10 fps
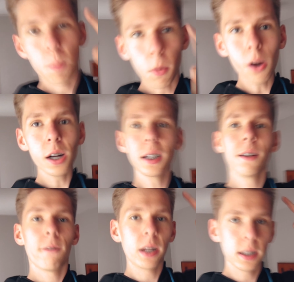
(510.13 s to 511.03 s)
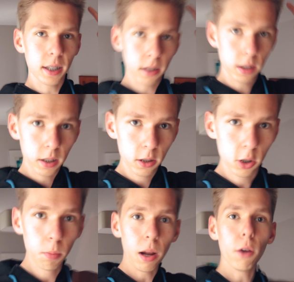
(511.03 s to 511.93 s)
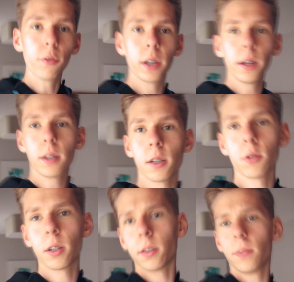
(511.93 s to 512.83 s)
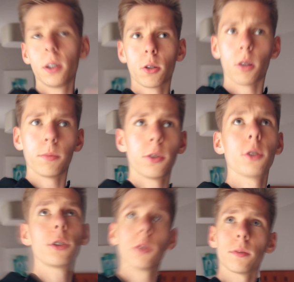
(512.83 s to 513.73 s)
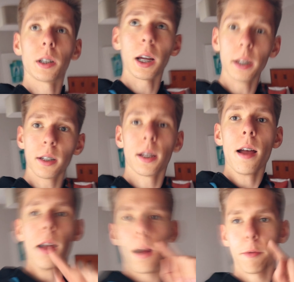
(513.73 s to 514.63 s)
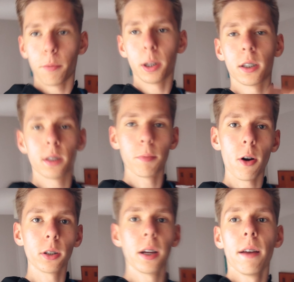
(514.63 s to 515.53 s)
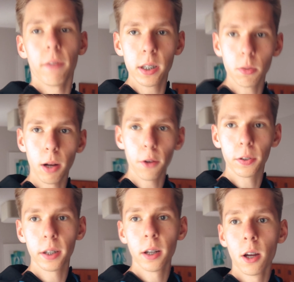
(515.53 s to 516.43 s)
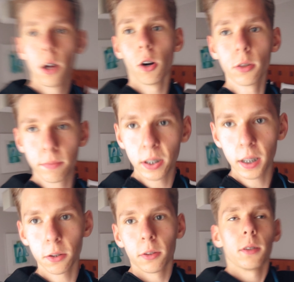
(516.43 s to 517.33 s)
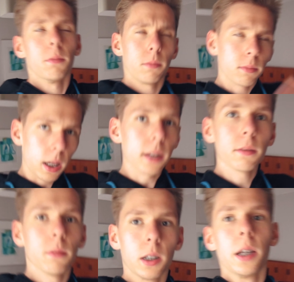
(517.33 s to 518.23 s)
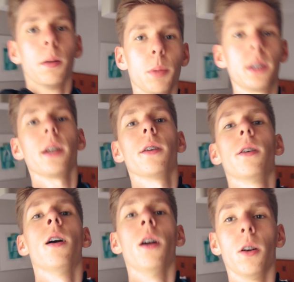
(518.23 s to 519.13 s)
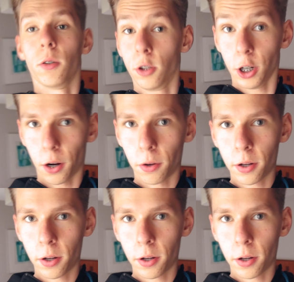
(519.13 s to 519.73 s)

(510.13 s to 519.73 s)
morgen, wenn es dann zum Lauf geht. Also das Video kommt für euch irgendwann anders, aber für mich ist es morgen, wenn es zum Lauf geht. Und wir sehen uns dann. Bis denne und ciao.